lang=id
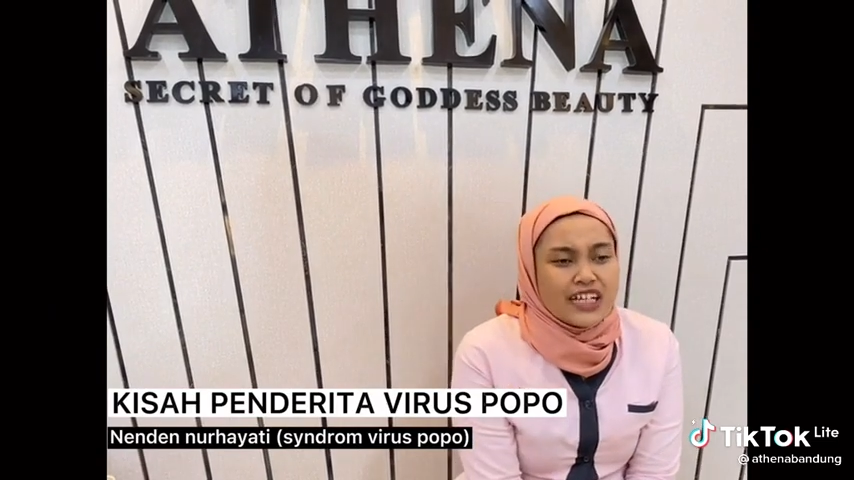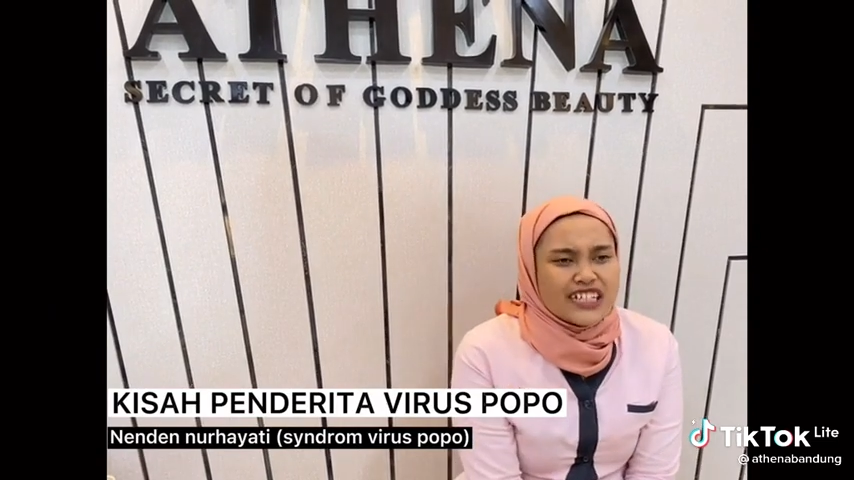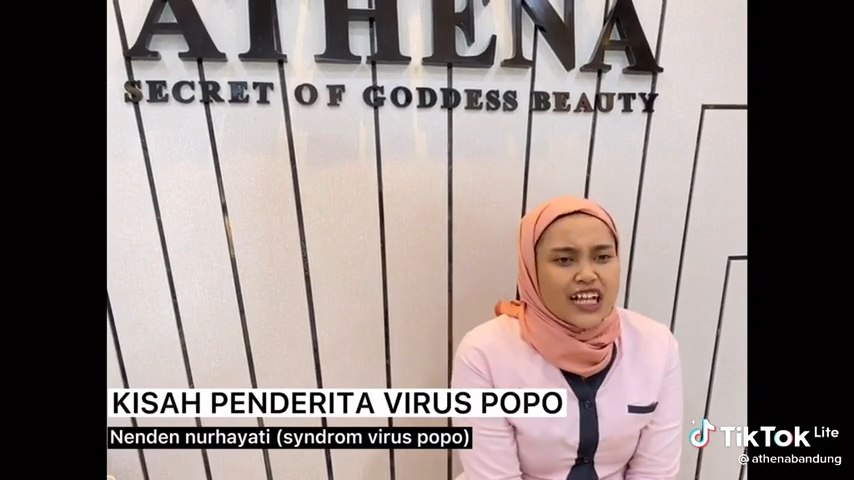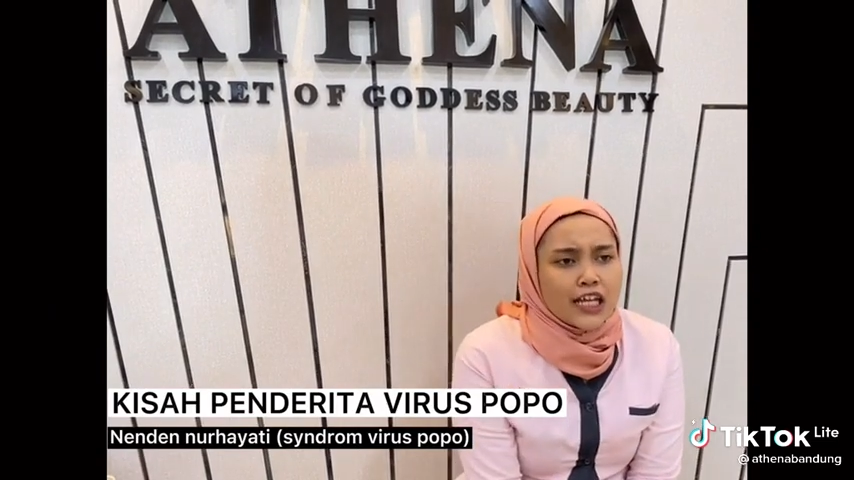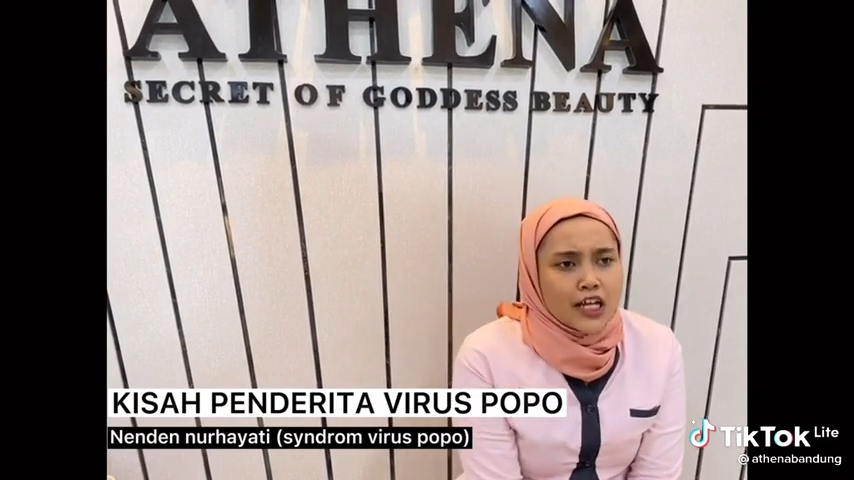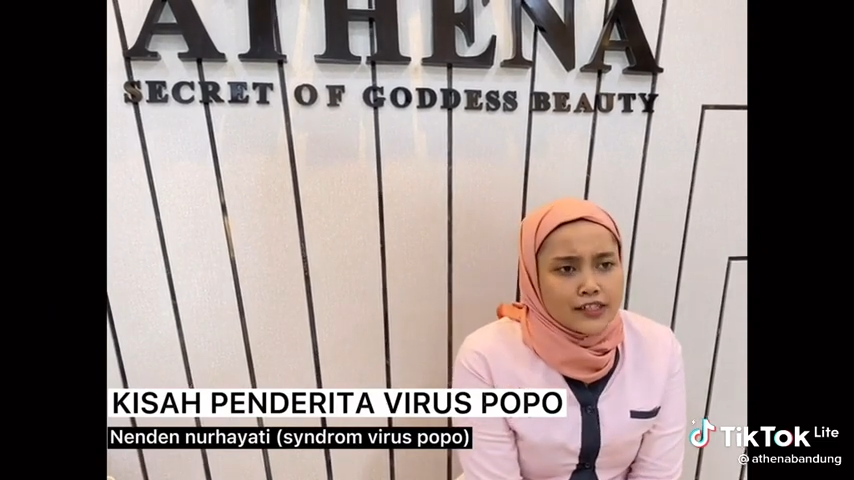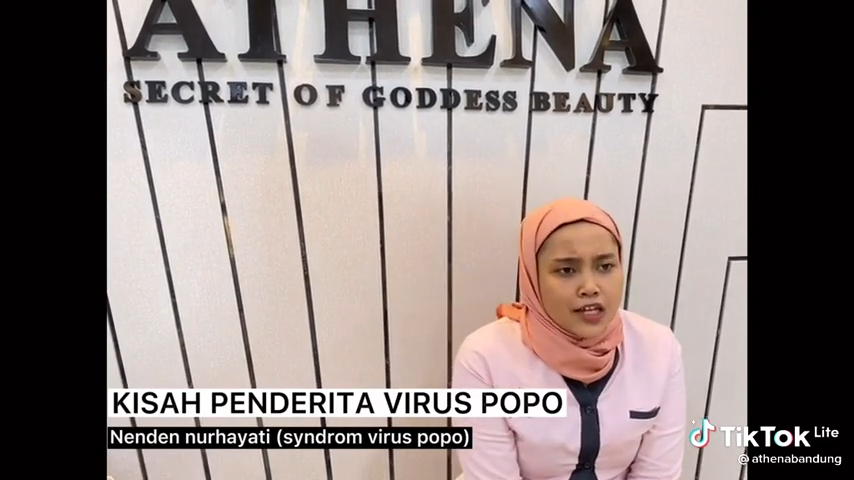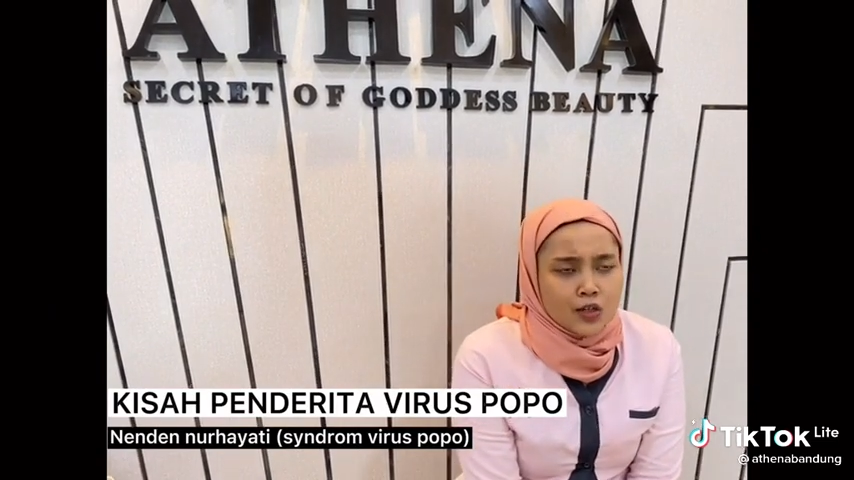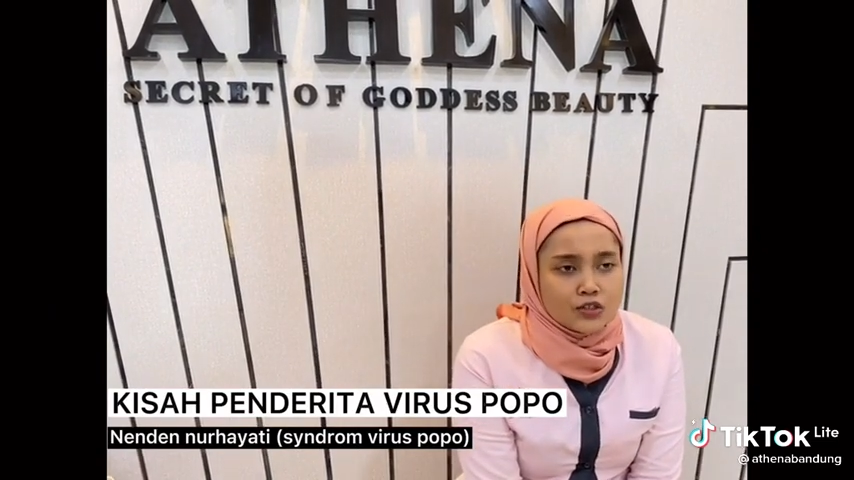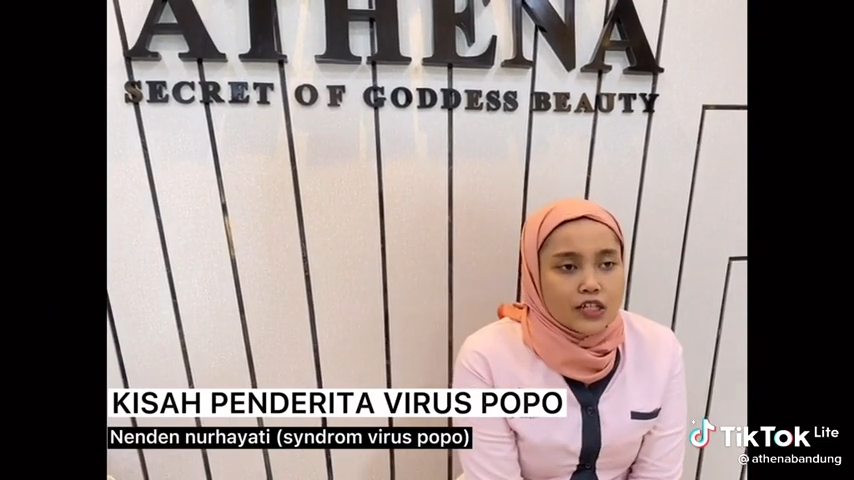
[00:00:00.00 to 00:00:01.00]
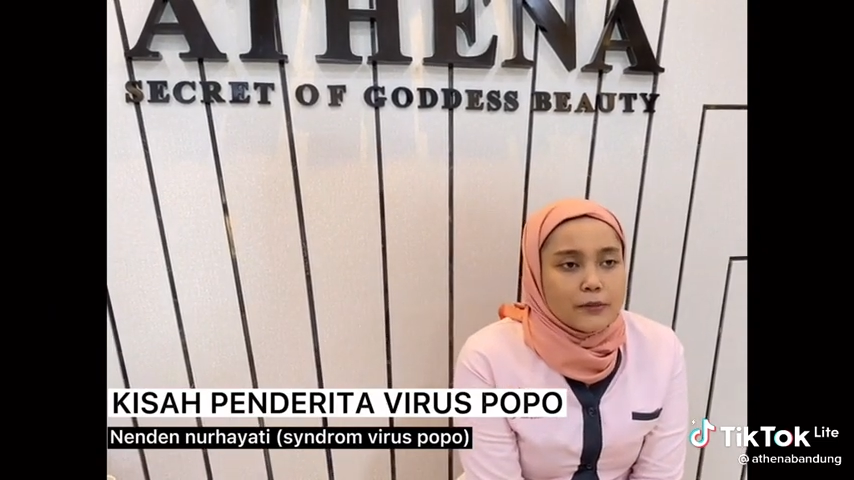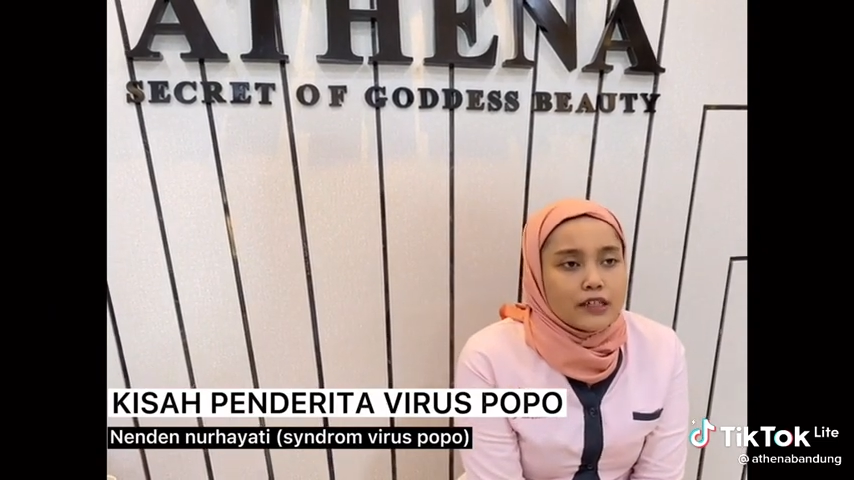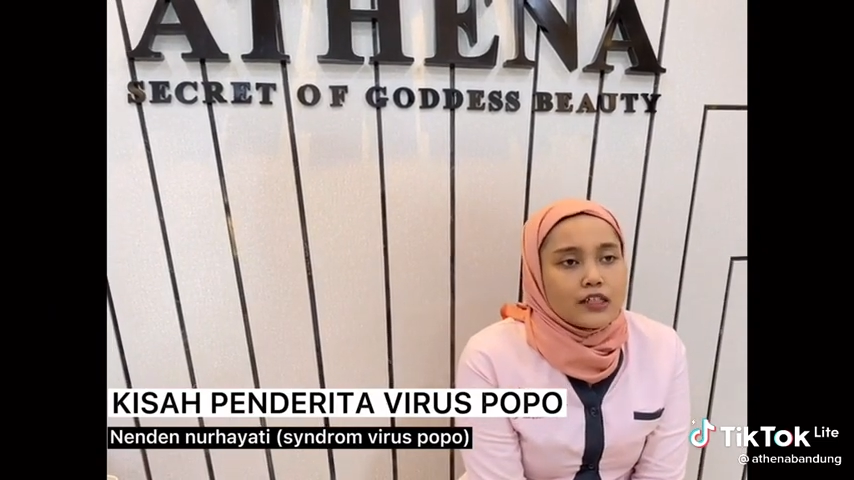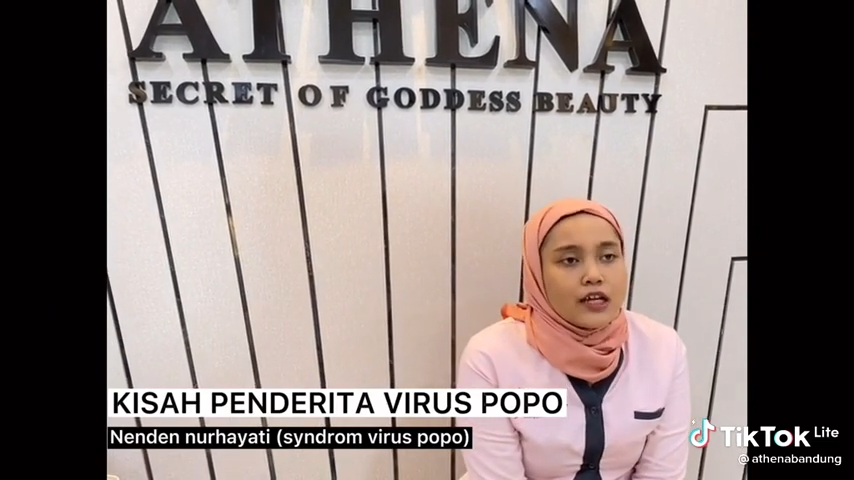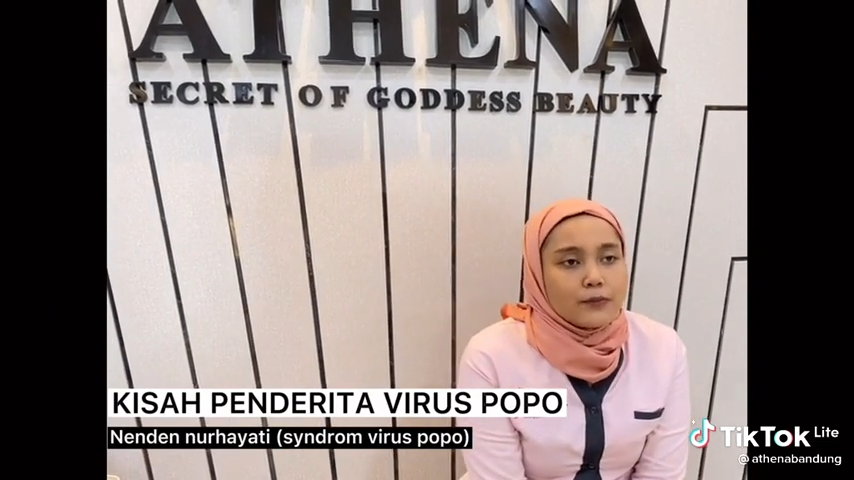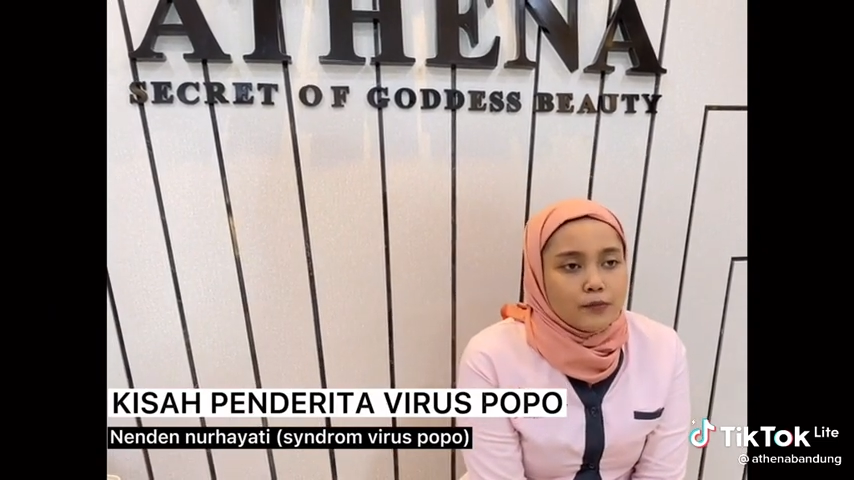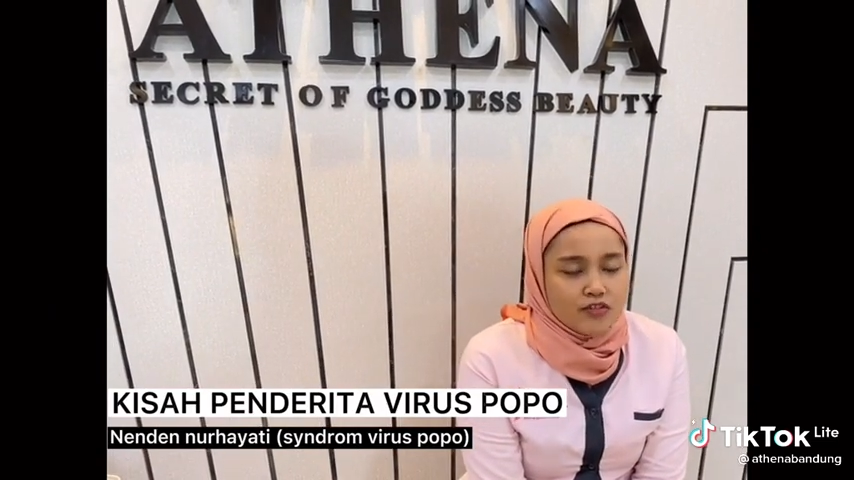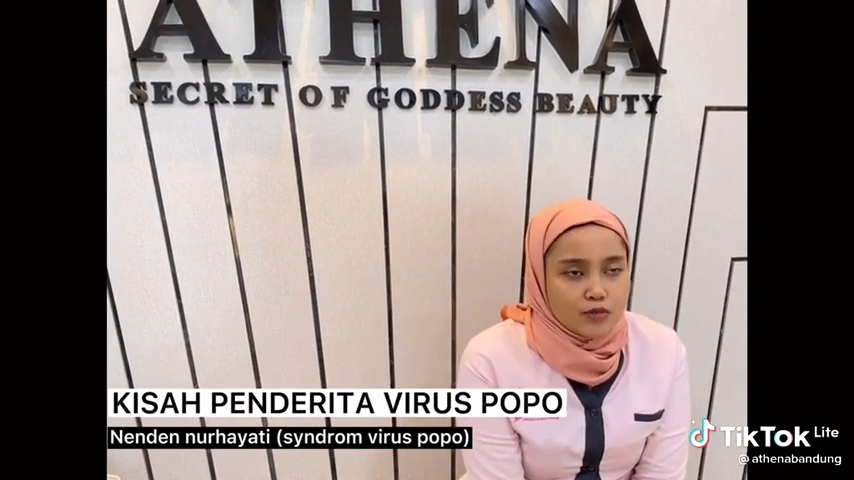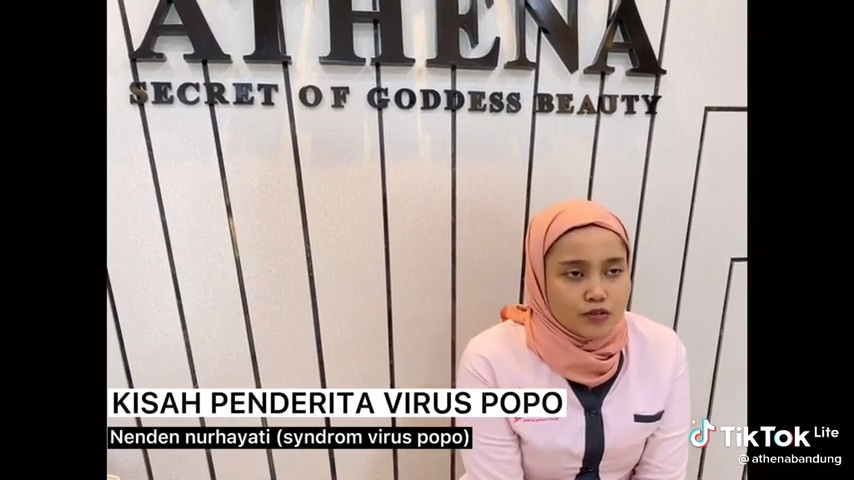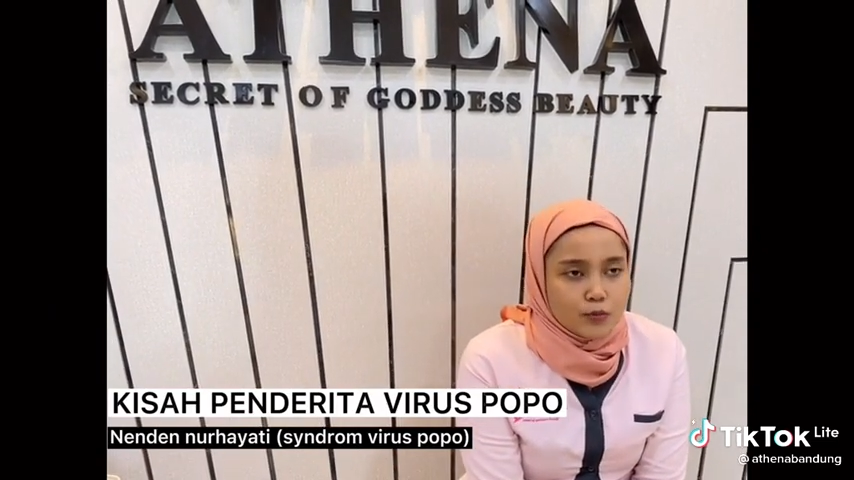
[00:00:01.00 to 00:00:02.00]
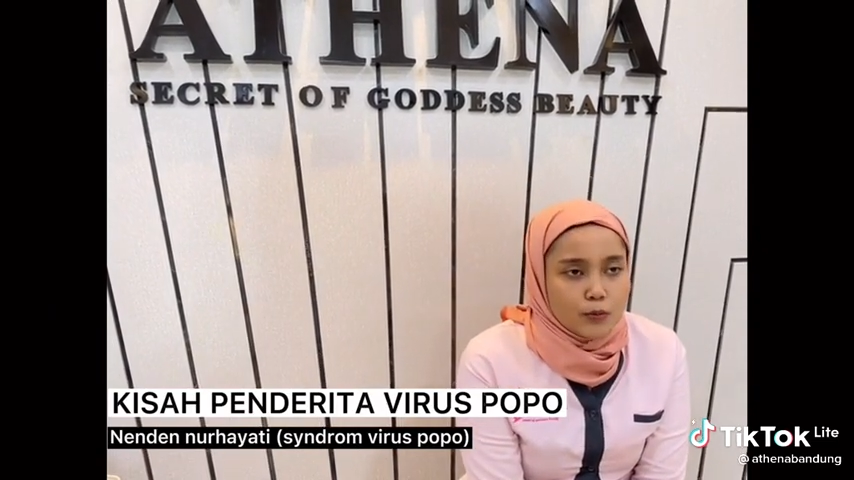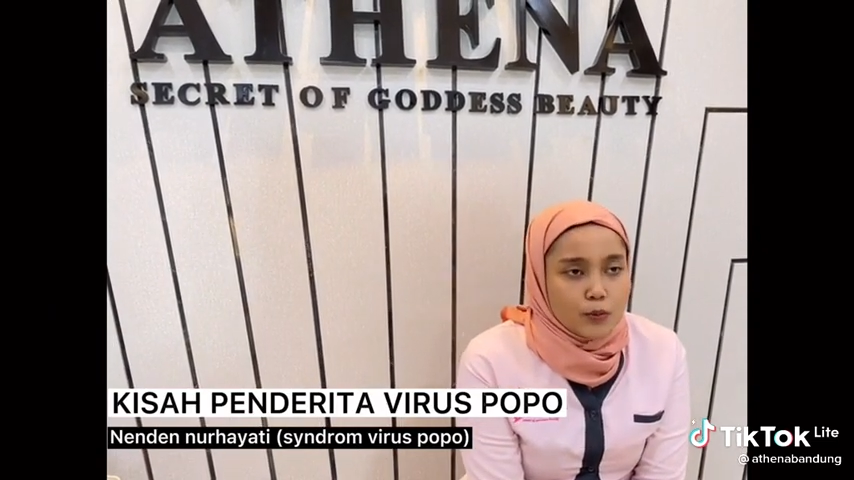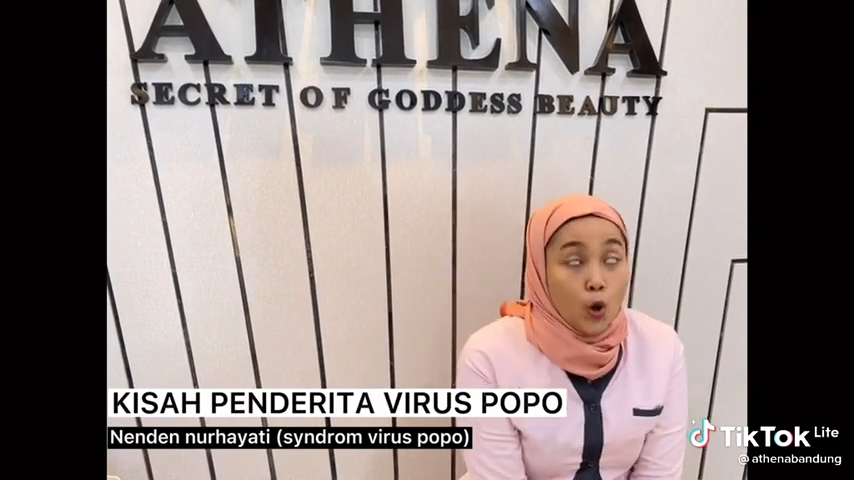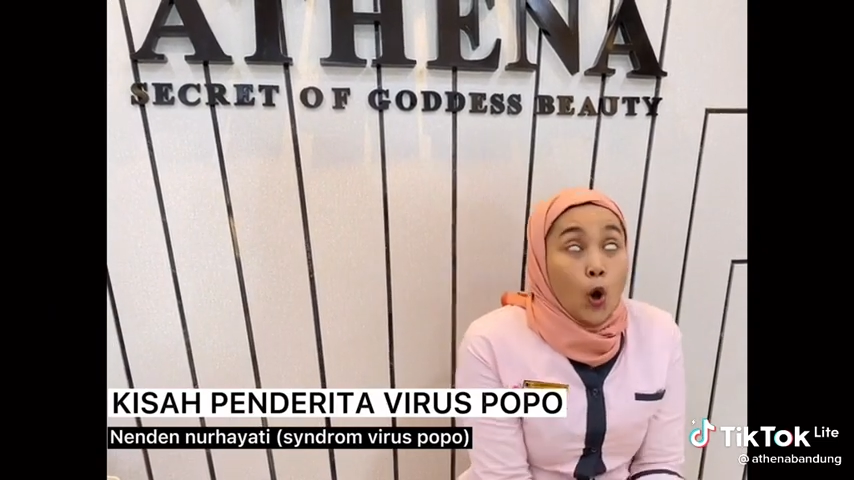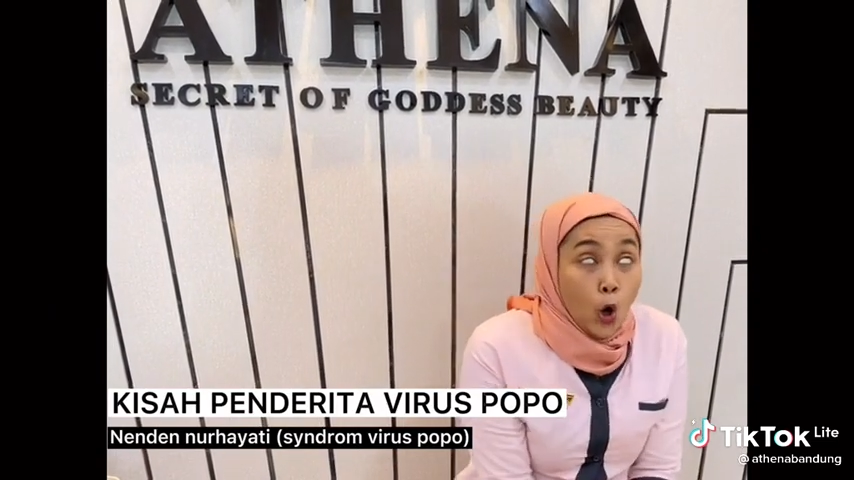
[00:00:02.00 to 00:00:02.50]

Saya didiagnosa mengidap virus popo.